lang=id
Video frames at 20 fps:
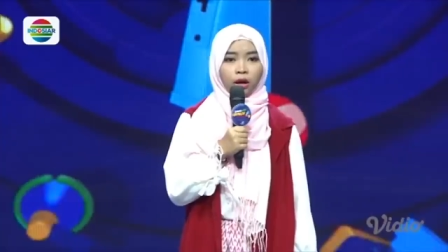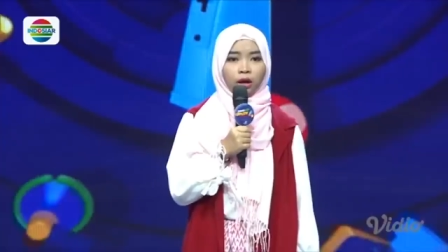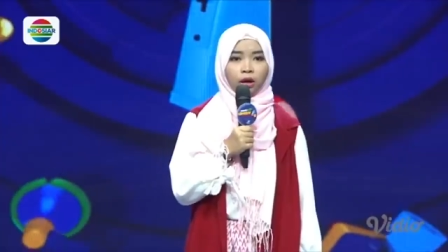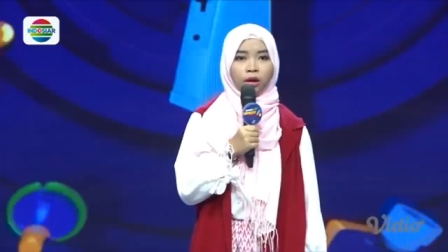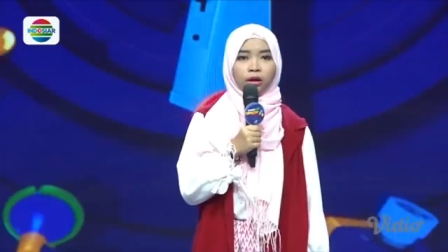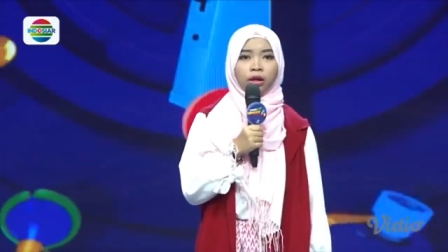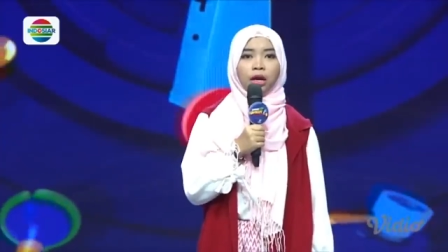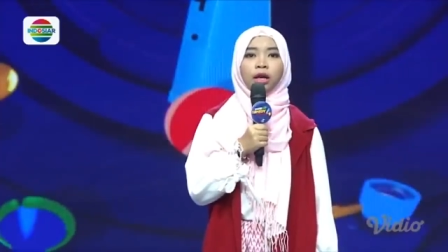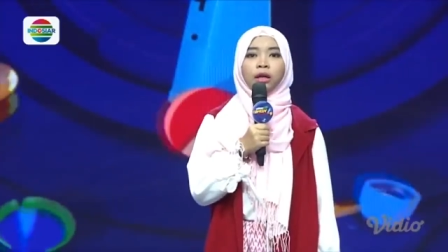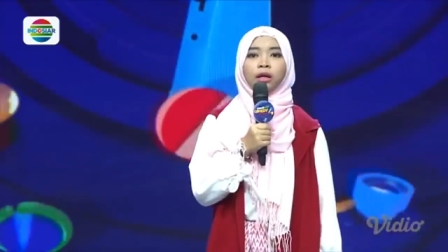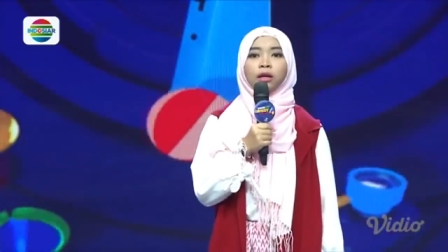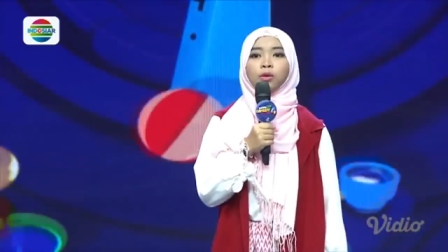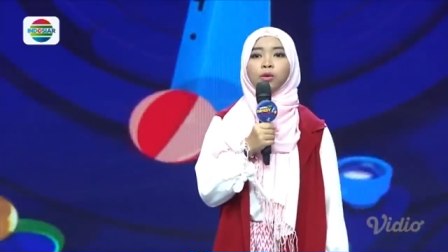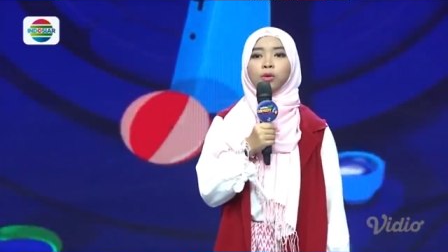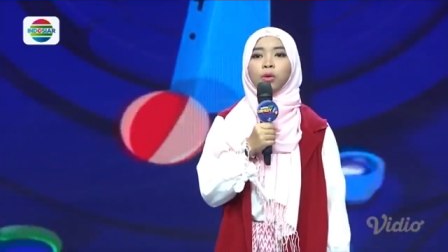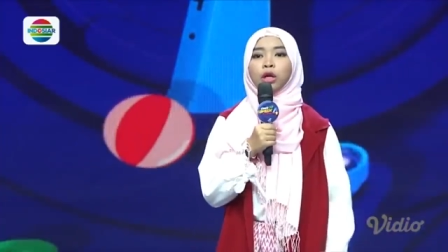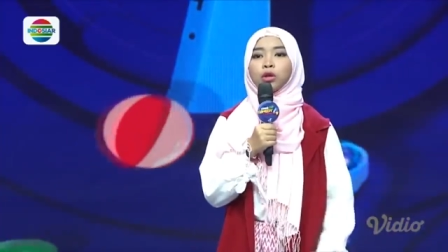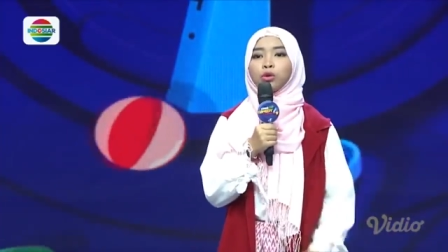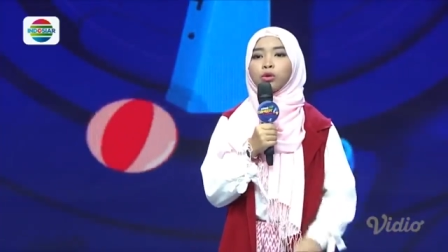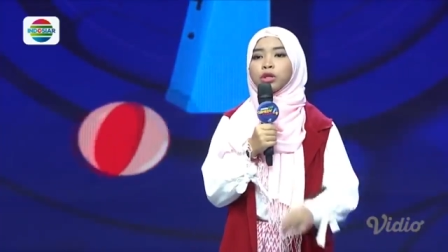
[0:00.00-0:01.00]
Dan
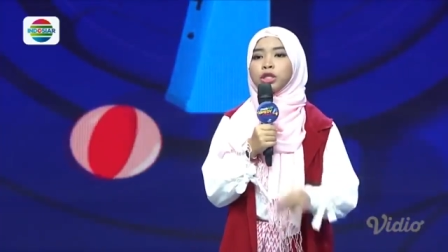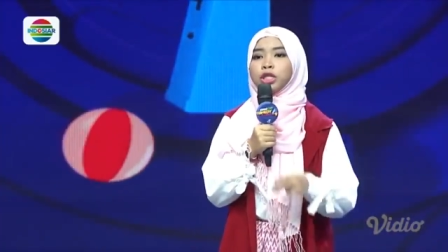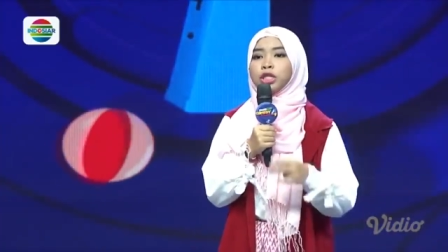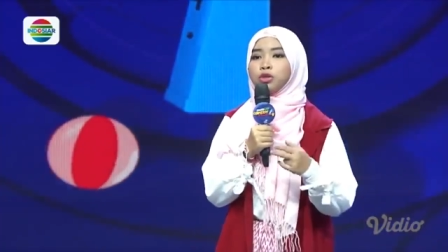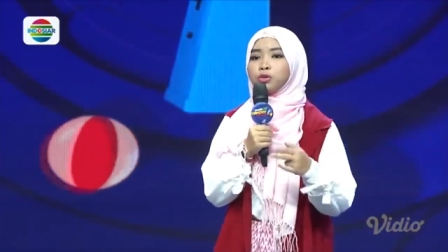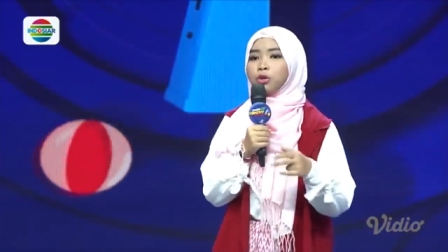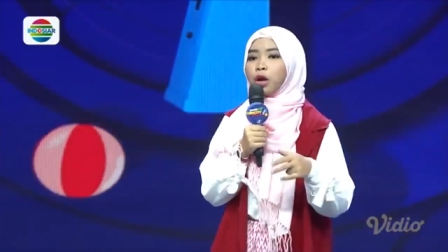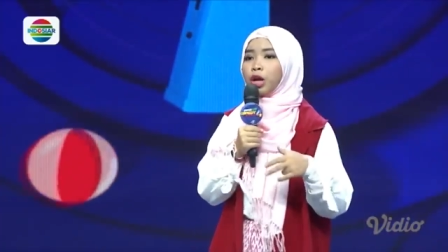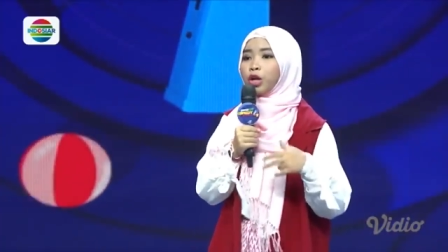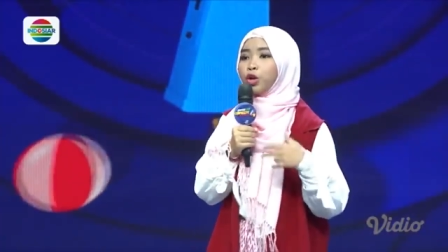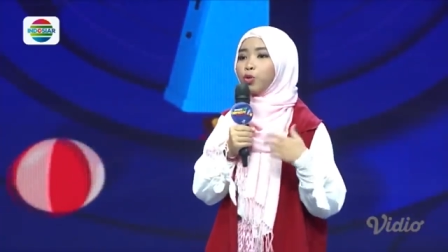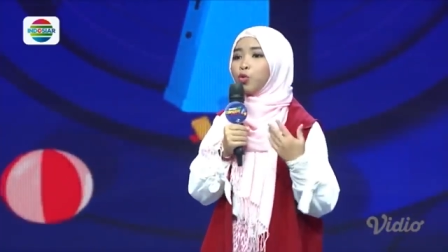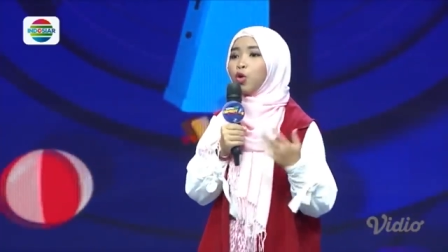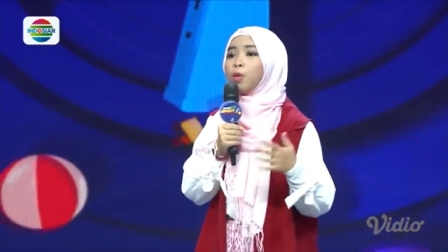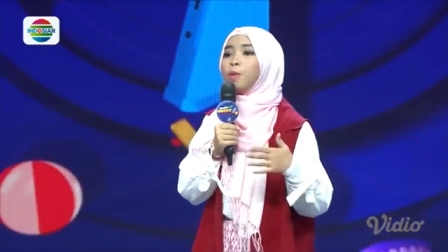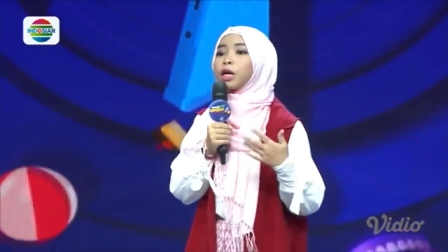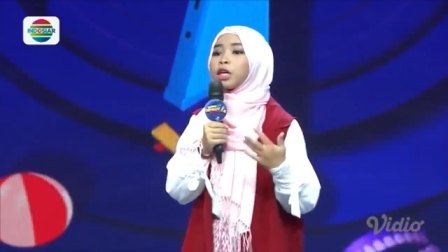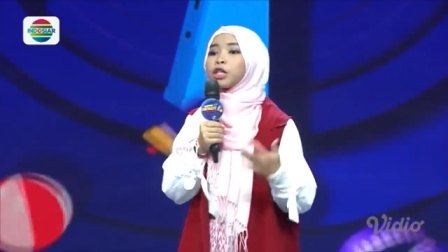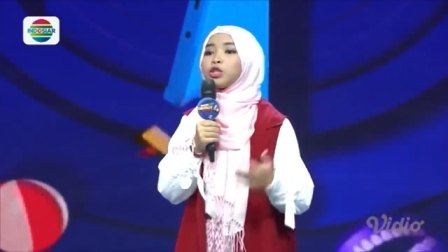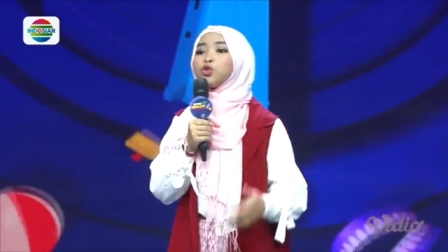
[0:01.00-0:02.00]
waktu kecil juga hidup gua
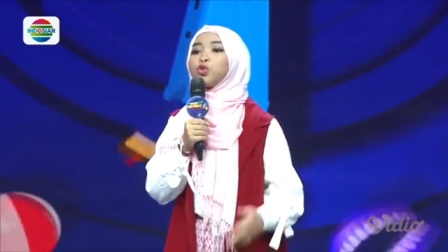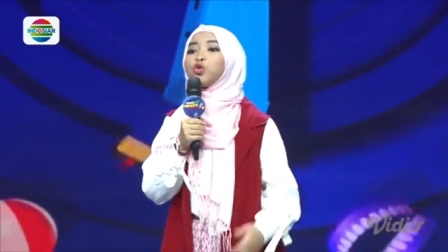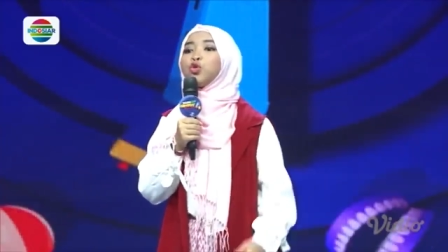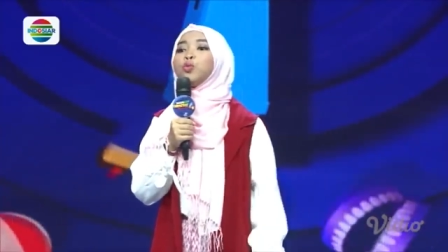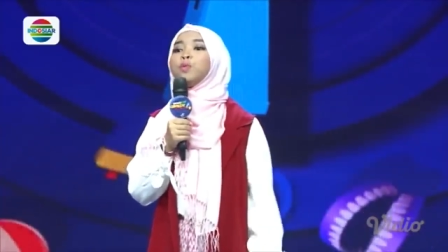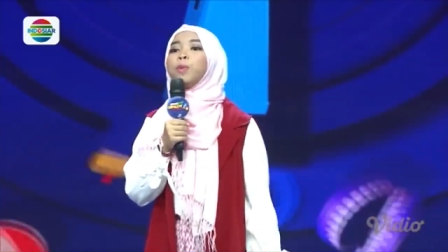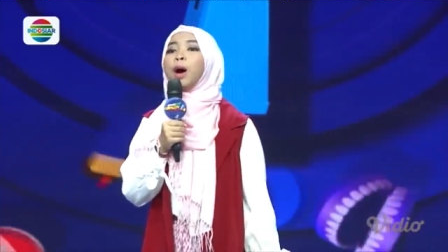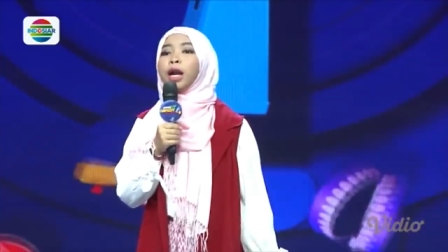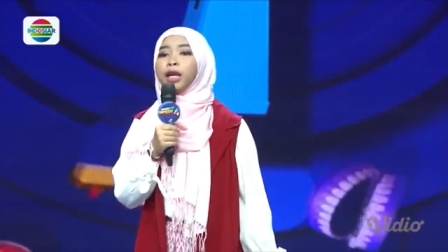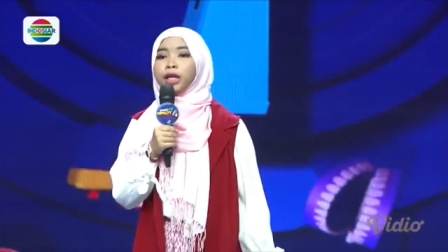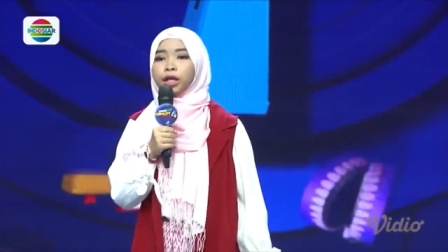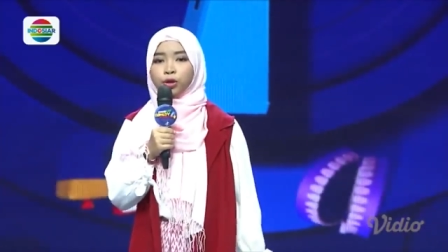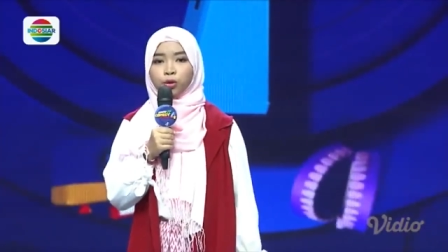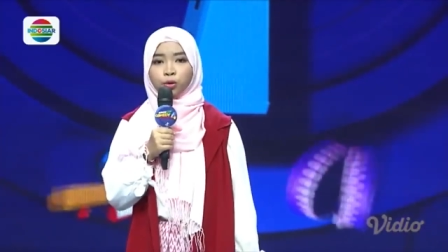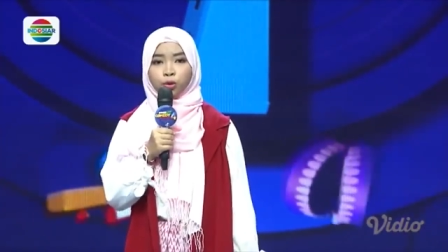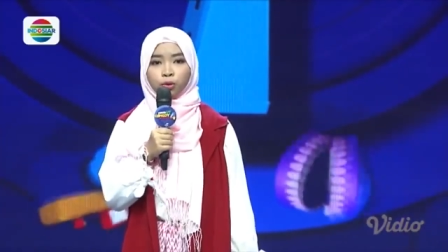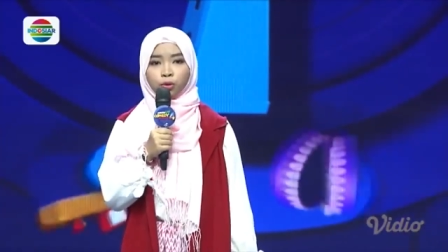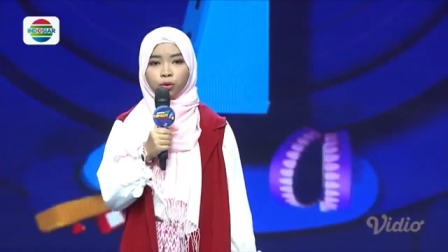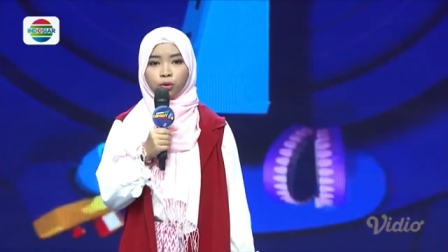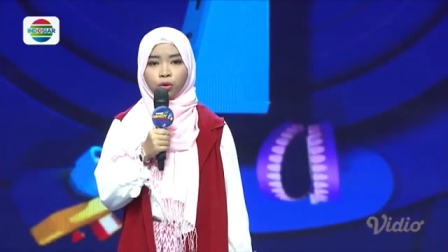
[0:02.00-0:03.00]
berkecukupan
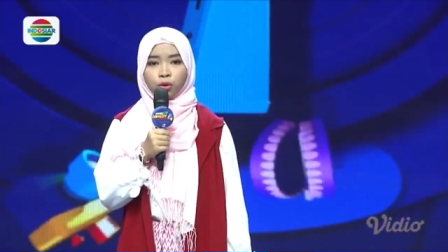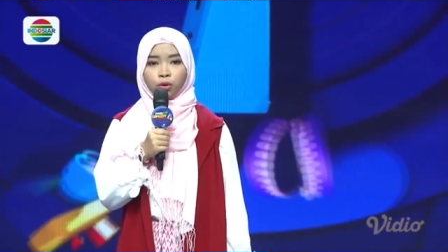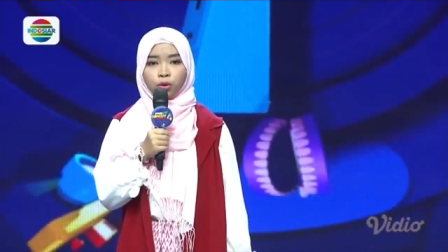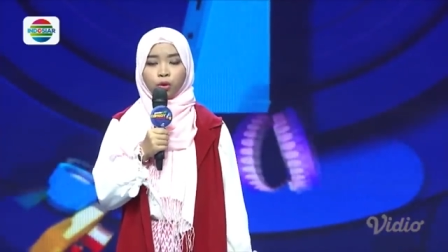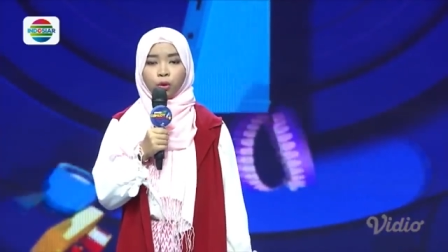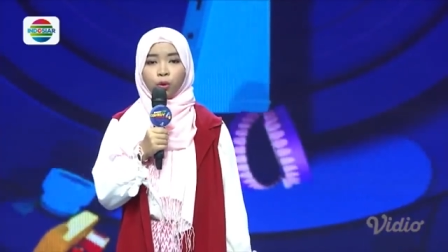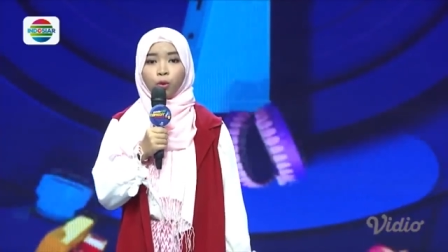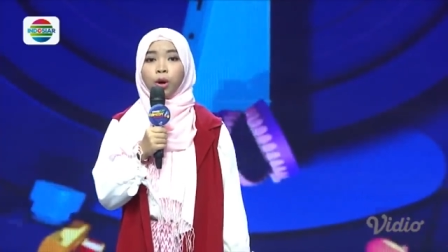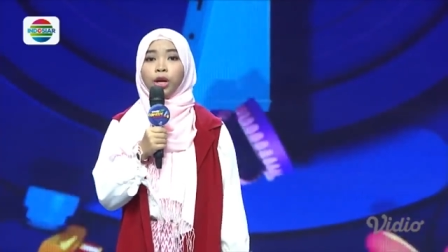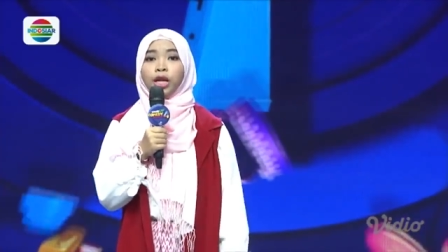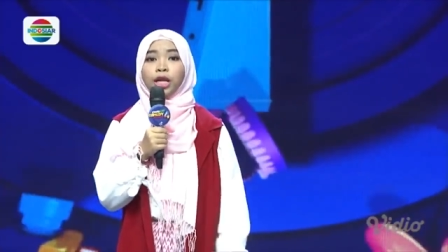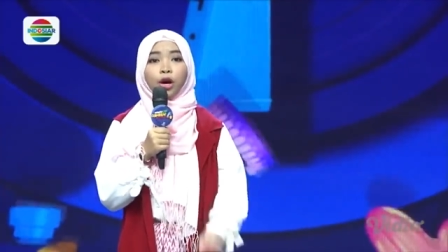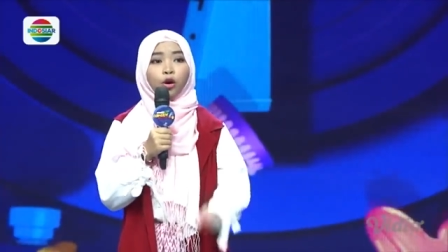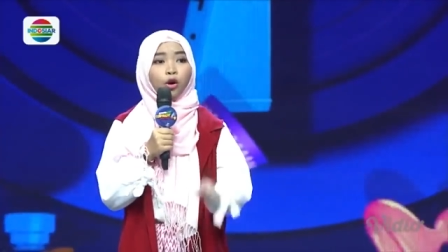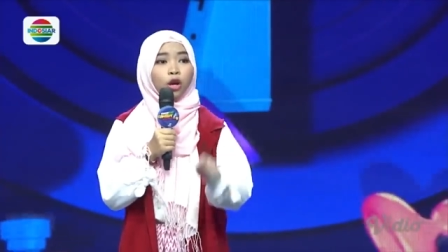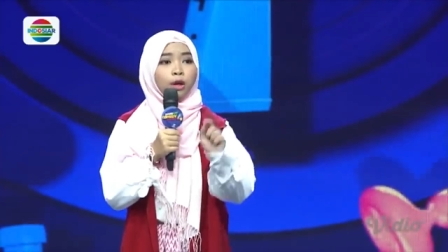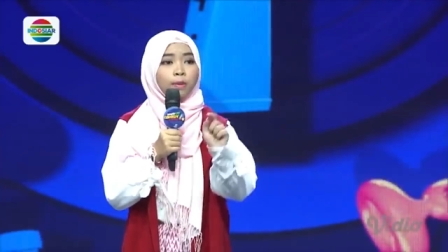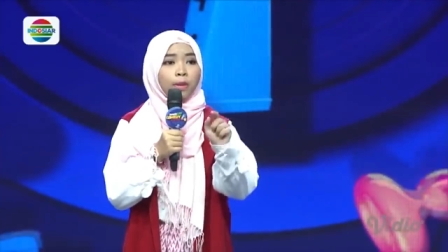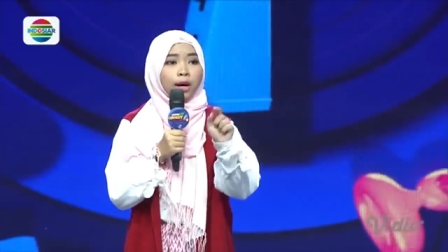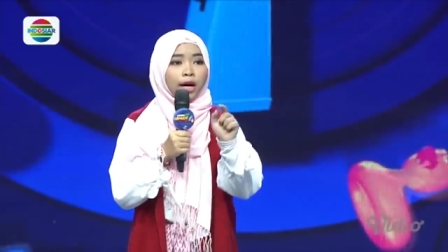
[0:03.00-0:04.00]
gitu. gua nih kalau
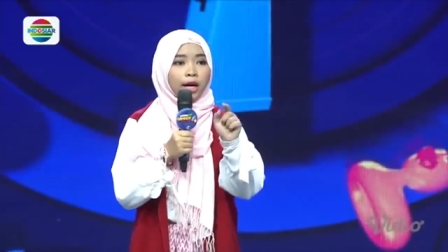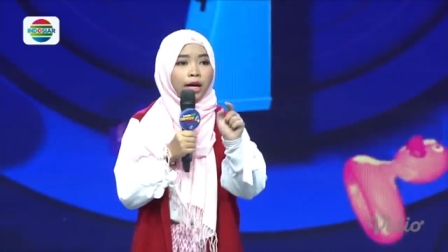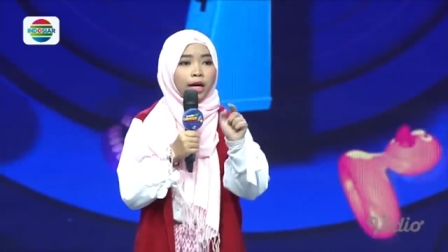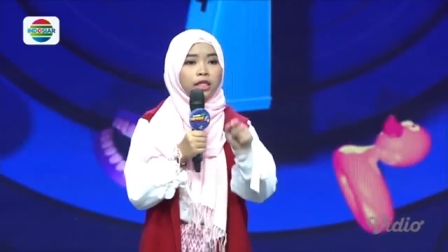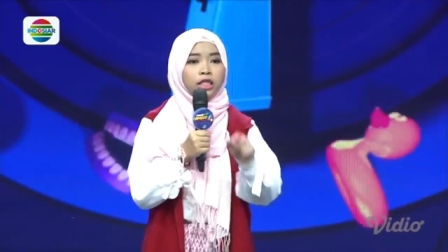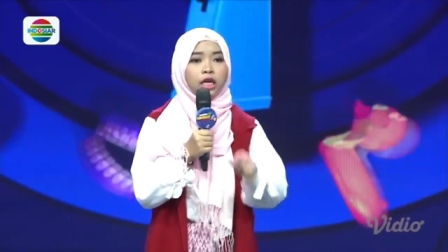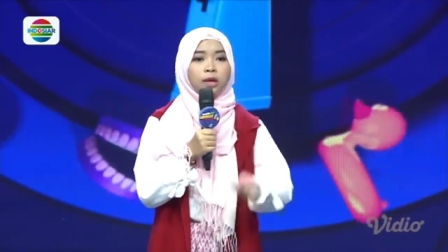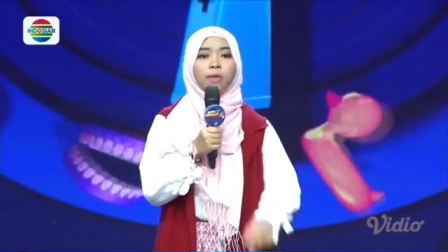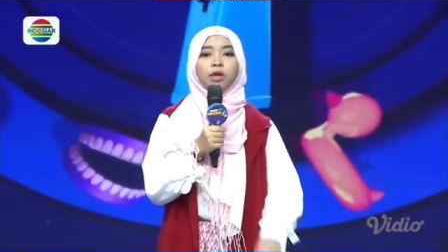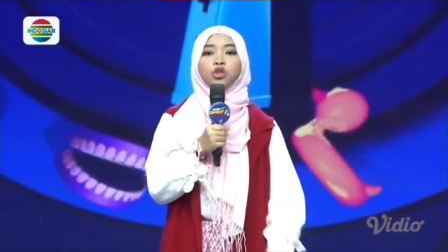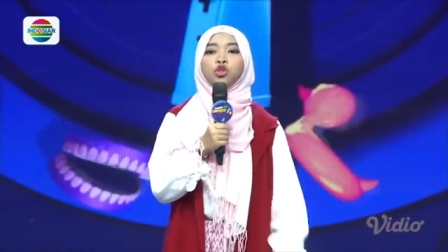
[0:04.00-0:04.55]
lebaran aja, baju